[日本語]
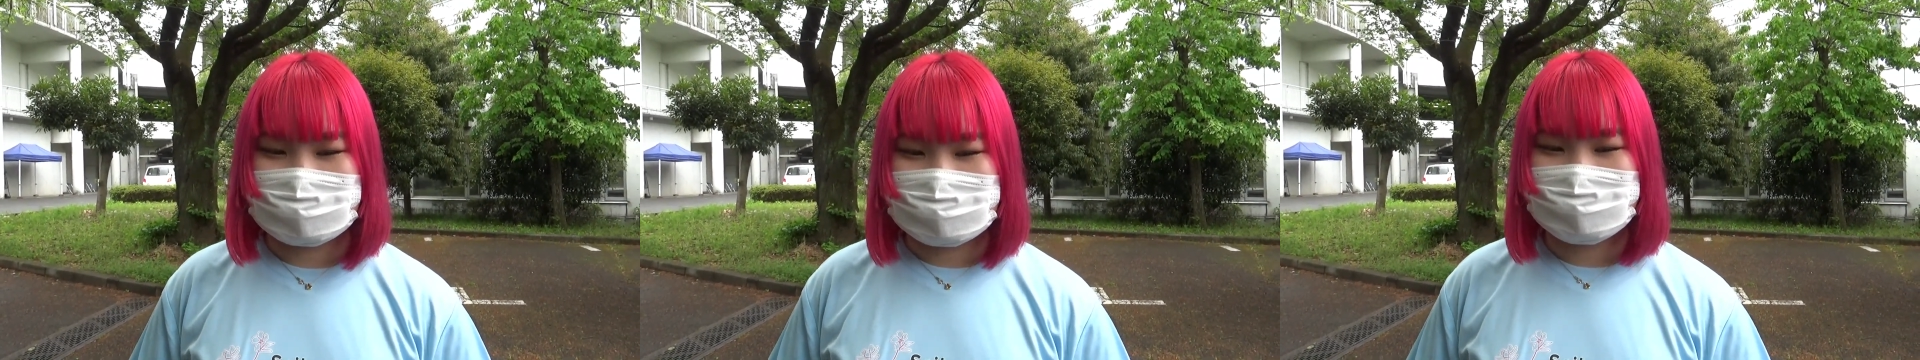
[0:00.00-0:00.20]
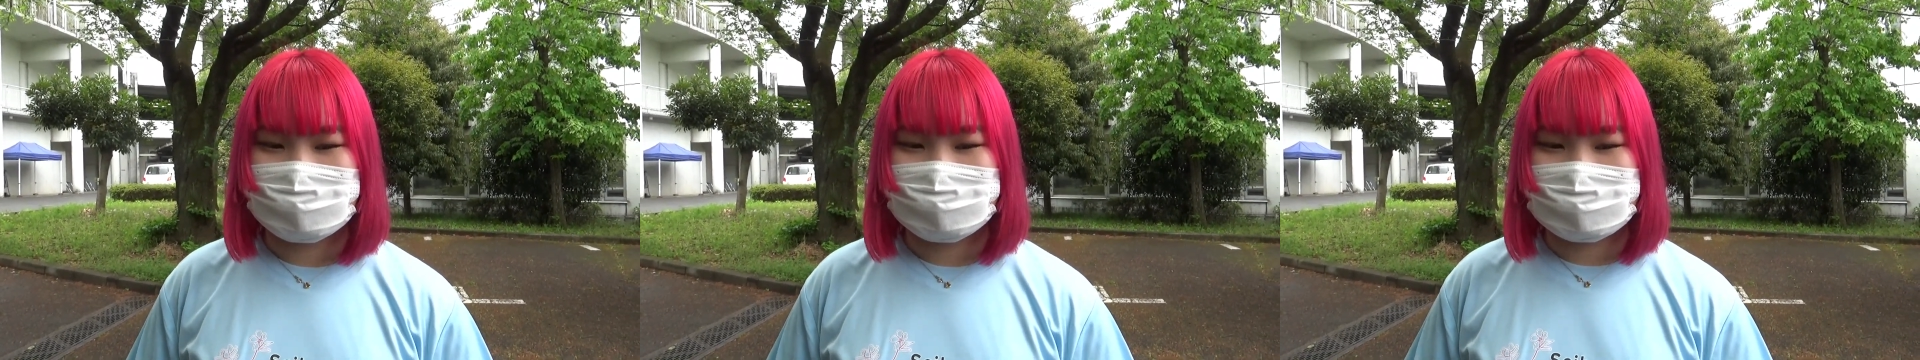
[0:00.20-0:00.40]

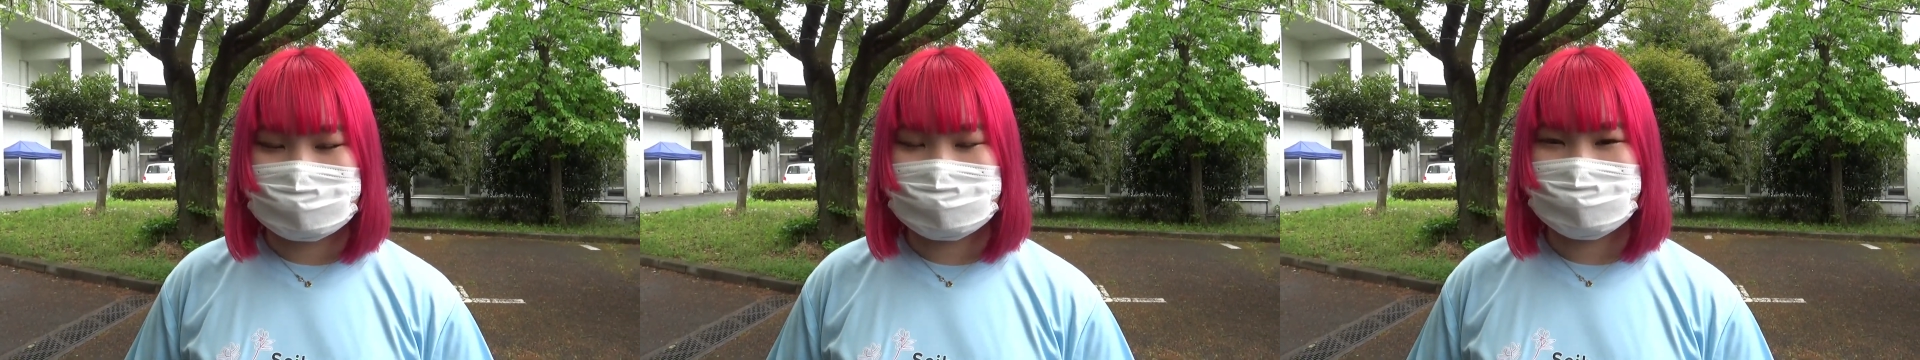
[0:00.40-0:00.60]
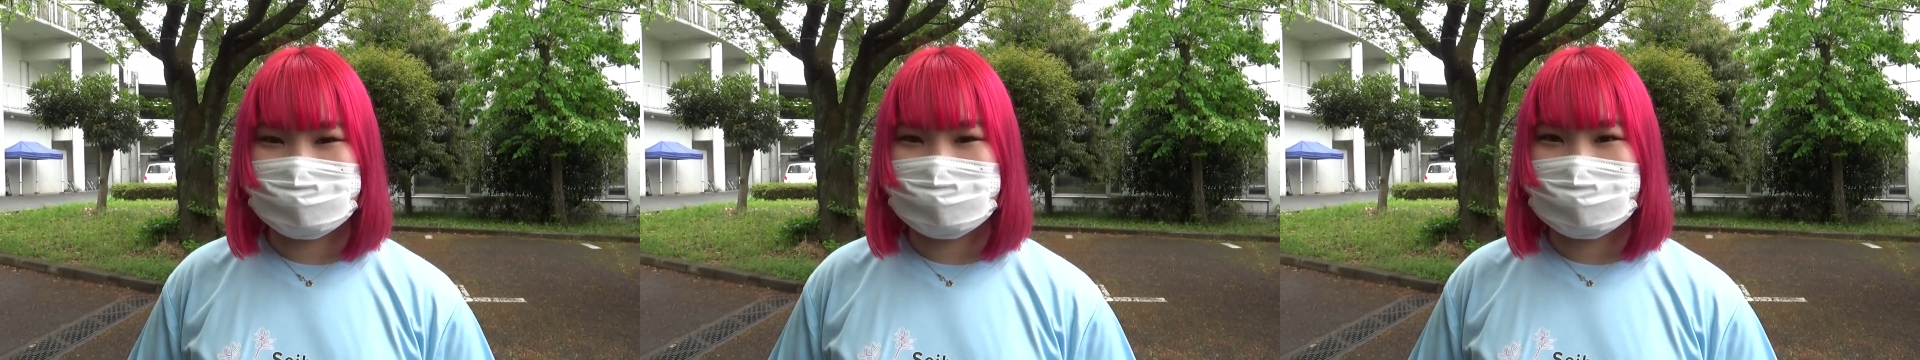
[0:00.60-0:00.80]
けどま
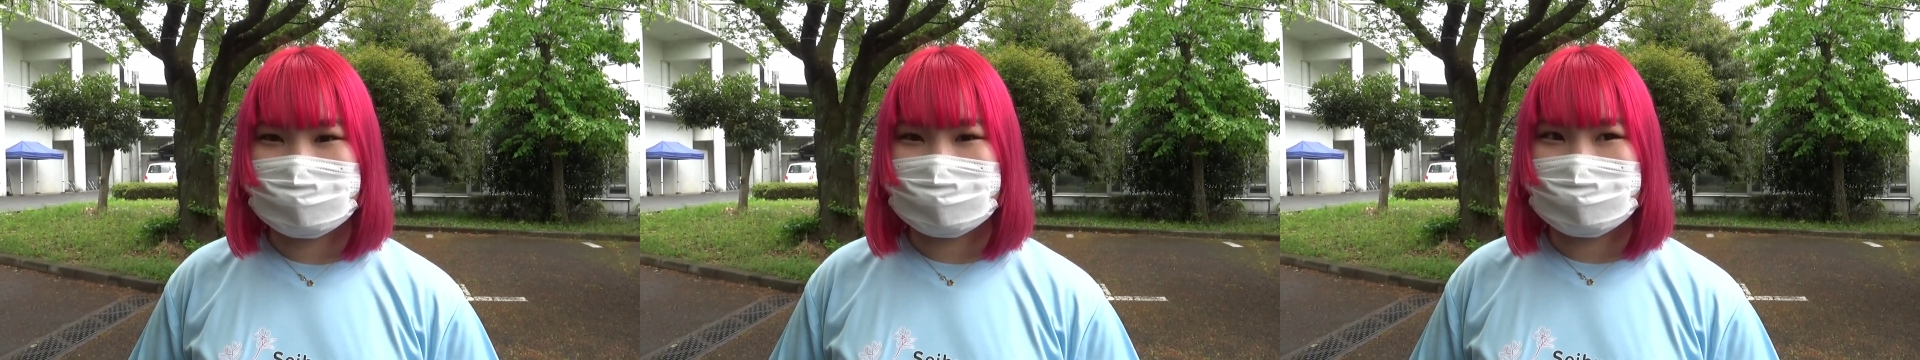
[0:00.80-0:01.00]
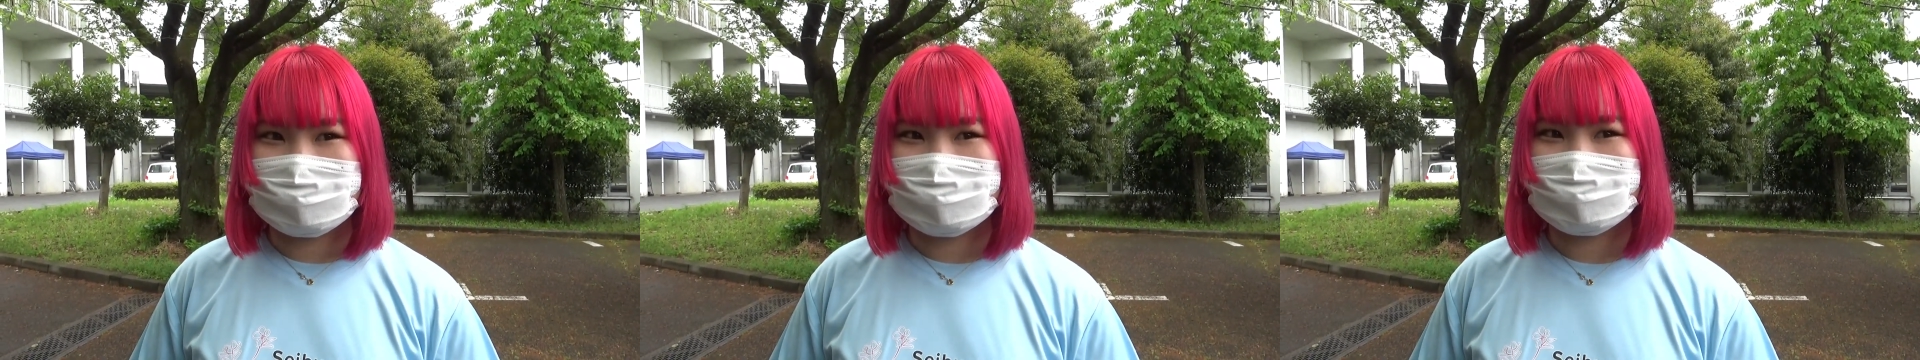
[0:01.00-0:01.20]
あその
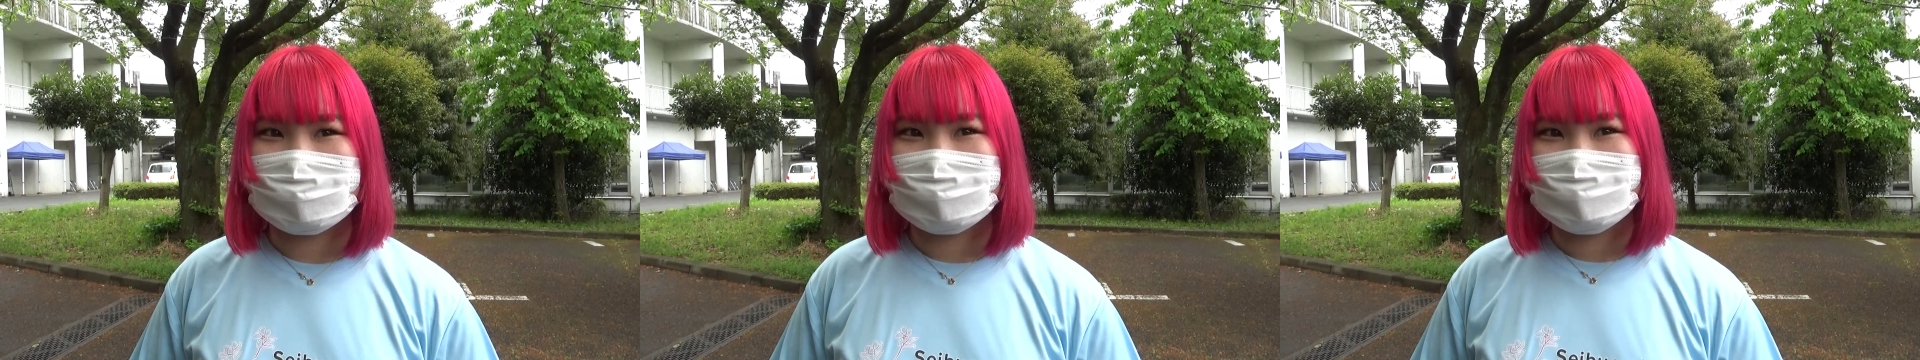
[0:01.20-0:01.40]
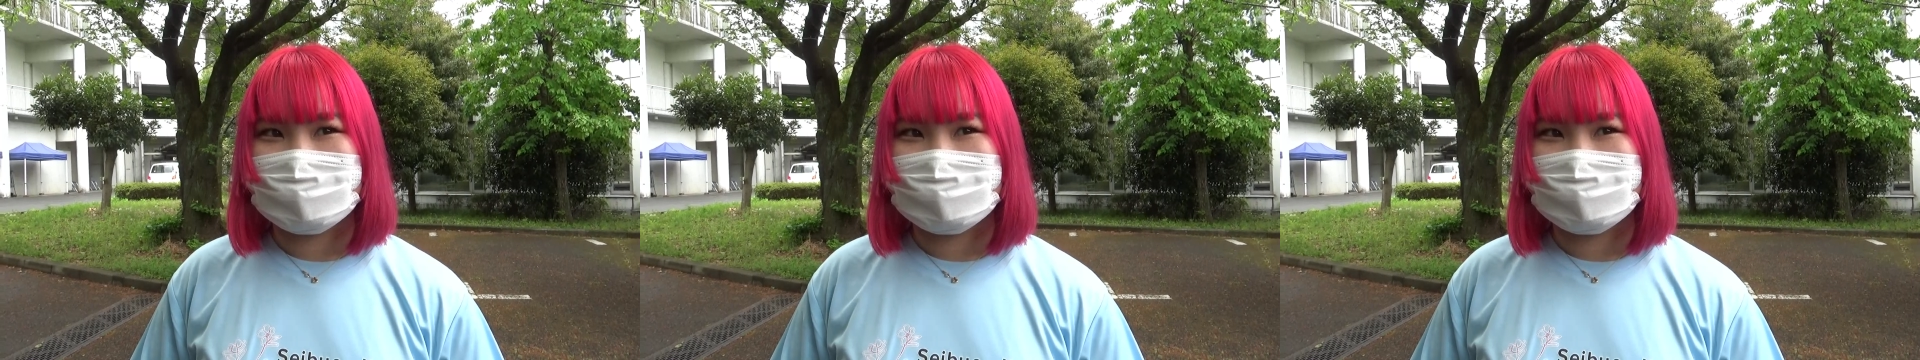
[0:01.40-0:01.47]
中で、